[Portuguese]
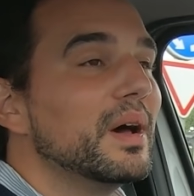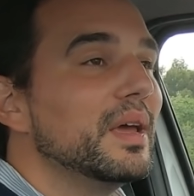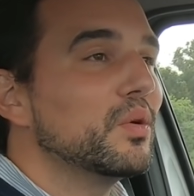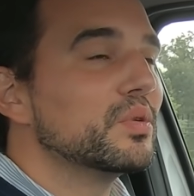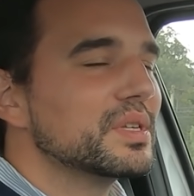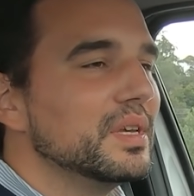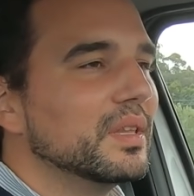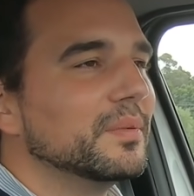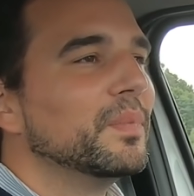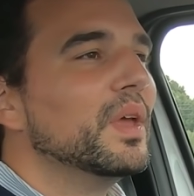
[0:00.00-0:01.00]
bem
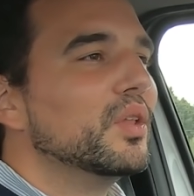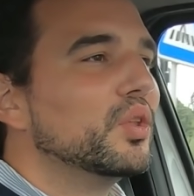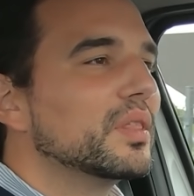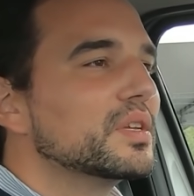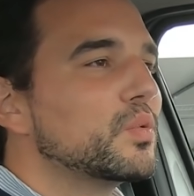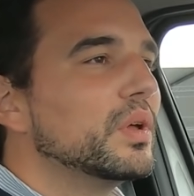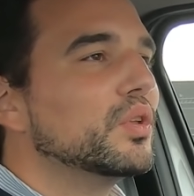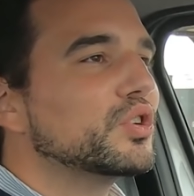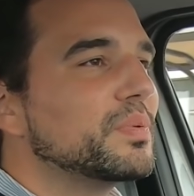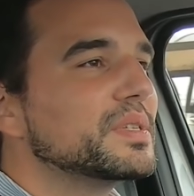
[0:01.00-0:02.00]
conseguida. Nota-se quando
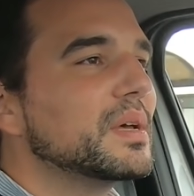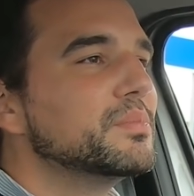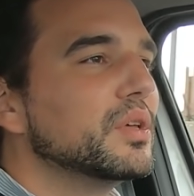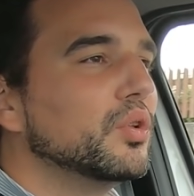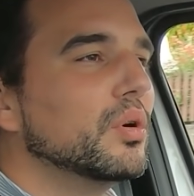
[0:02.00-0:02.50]
nós passamos em